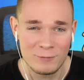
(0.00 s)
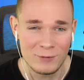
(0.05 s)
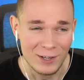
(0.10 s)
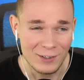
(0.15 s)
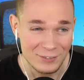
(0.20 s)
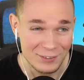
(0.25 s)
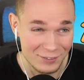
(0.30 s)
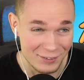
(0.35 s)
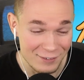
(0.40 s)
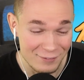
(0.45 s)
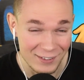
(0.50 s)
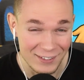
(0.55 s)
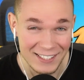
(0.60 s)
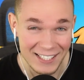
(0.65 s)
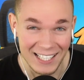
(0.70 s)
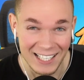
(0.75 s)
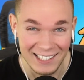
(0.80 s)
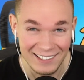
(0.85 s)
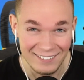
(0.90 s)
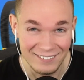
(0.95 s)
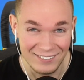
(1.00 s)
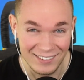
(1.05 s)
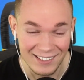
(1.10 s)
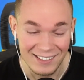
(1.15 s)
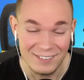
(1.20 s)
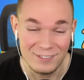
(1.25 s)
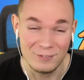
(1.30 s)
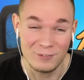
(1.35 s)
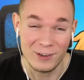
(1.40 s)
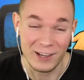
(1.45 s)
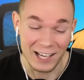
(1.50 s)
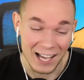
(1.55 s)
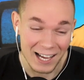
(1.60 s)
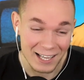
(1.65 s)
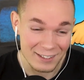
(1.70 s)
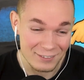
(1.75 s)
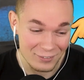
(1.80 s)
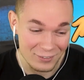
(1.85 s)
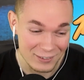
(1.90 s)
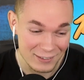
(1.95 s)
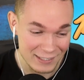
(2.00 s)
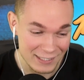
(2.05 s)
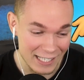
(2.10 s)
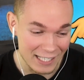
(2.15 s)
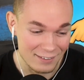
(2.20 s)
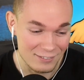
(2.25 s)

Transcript: Was das Event allerdings ist, verrate ich euch